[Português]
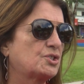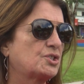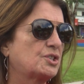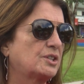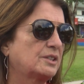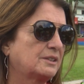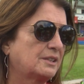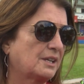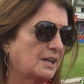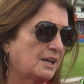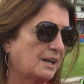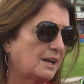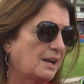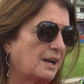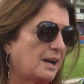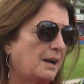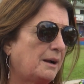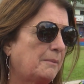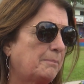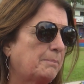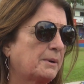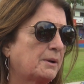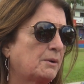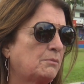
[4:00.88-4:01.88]
de
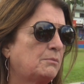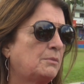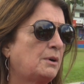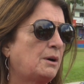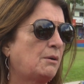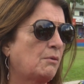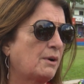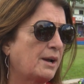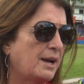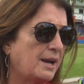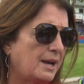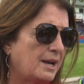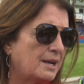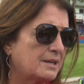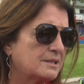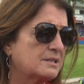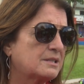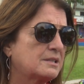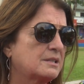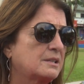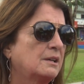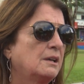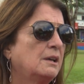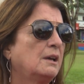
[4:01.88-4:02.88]
entregar para uma
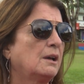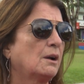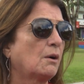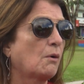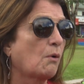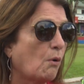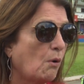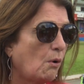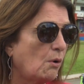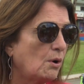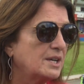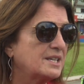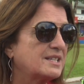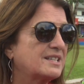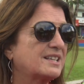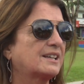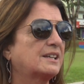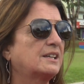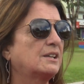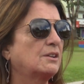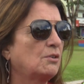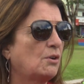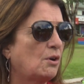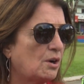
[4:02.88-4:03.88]
OS, coisa
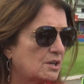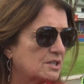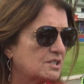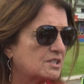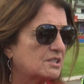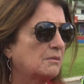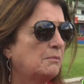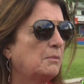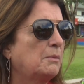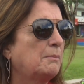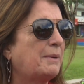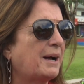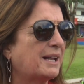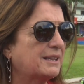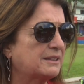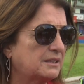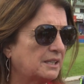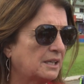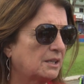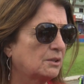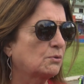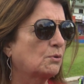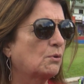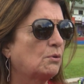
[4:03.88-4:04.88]
que nós estamos
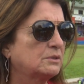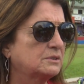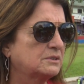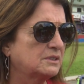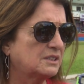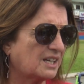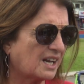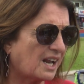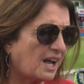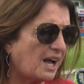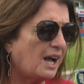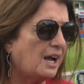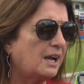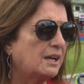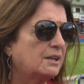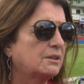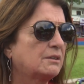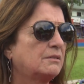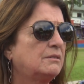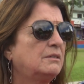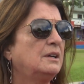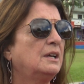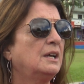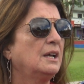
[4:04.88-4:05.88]
batendo
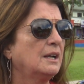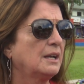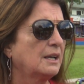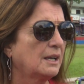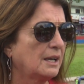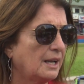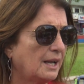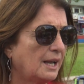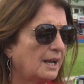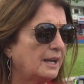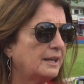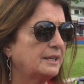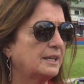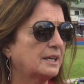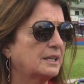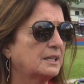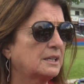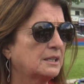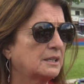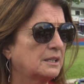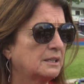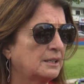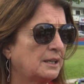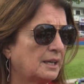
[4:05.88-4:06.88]
contrário lá na,
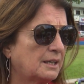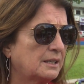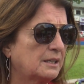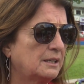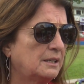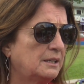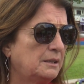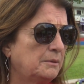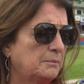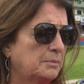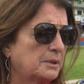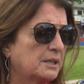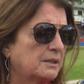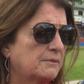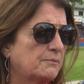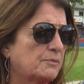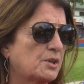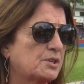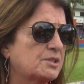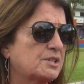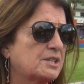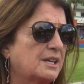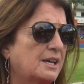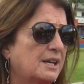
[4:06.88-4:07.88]
na Câmara.
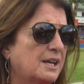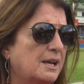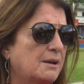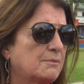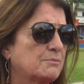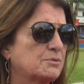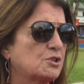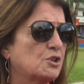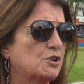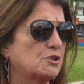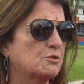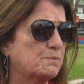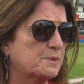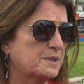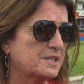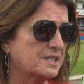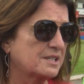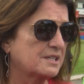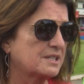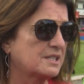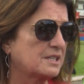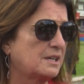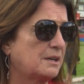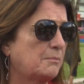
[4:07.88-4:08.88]
Nós queremos, nós
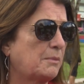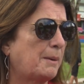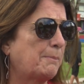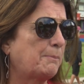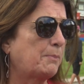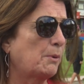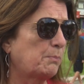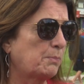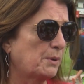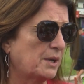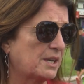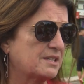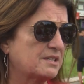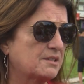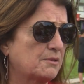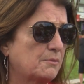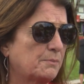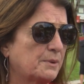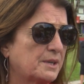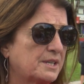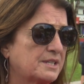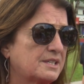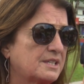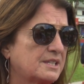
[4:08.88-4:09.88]
precisamos, a população
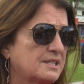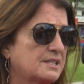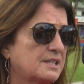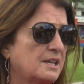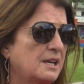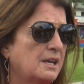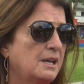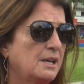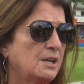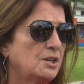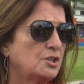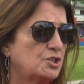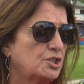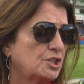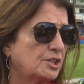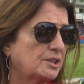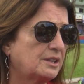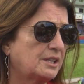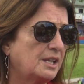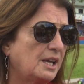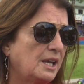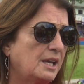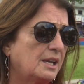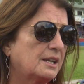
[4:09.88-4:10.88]
precisa de
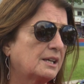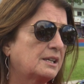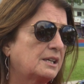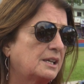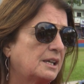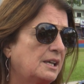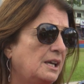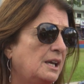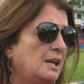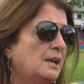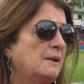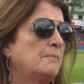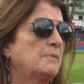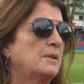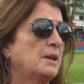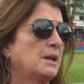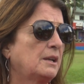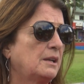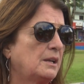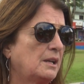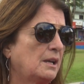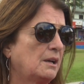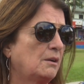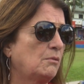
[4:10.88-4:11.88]
ter aqui
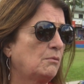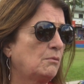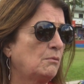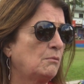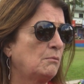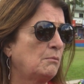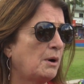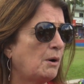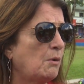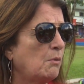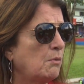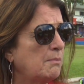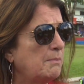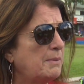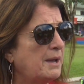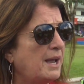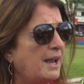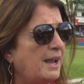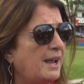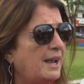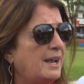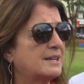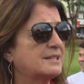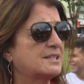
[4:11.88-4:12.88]
né, uma
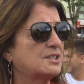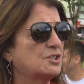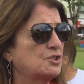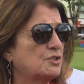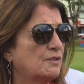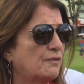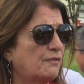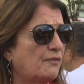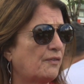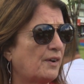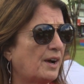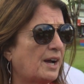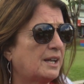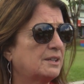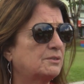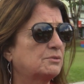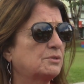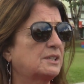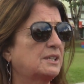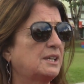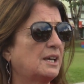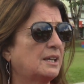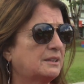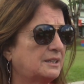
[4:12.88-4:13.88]
UBS de
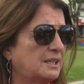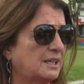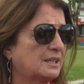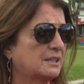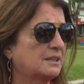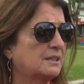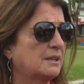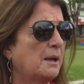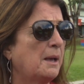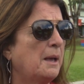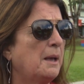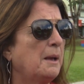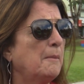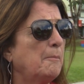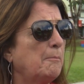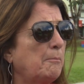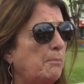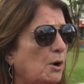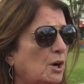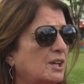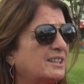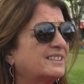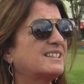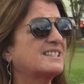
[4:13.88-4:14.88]
fato que atenda
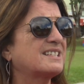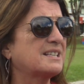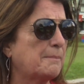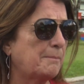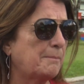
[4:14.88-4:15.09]
portas